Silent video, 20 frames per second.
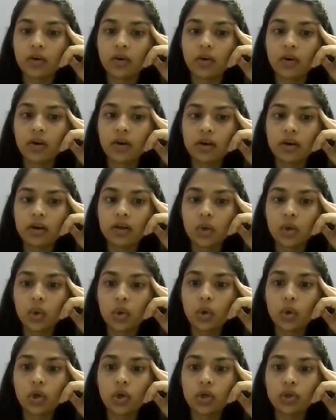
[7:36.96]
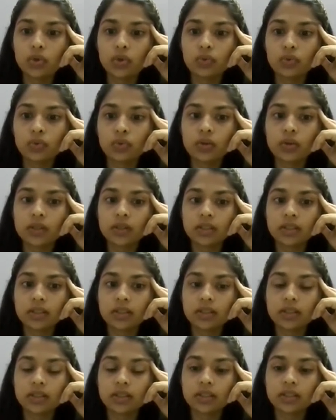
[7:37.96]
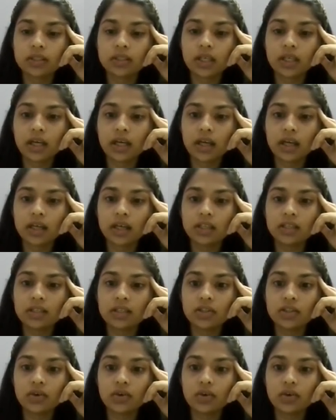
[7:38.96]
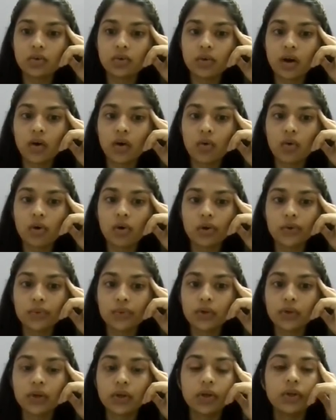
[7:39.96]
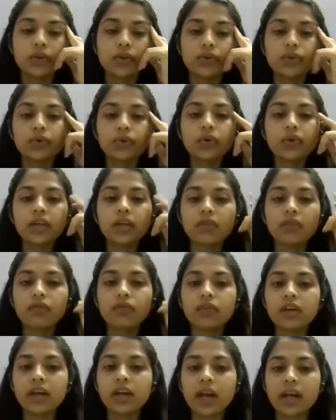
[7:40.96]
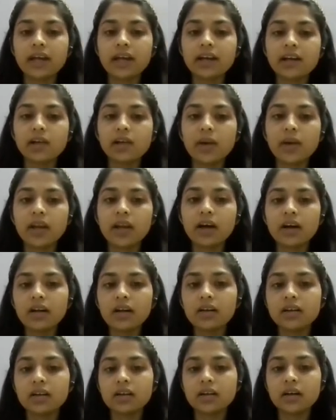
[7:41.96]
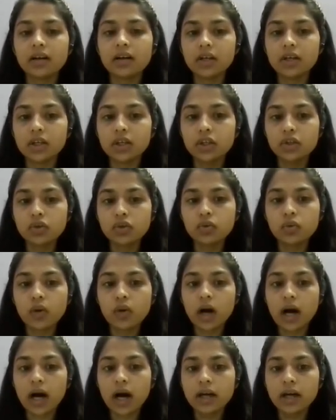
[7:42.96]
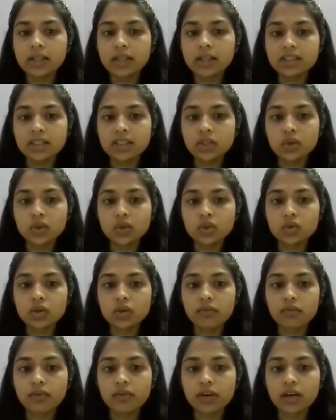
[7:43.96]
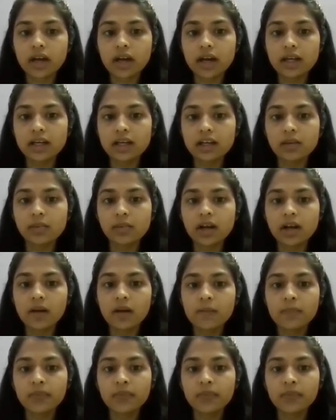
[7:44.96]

और होल टू ठीक है सीओ टू का होल टू तो ये फ्री रेडिकल बना टू आर सीओ टू का फ्री रेडिकल बना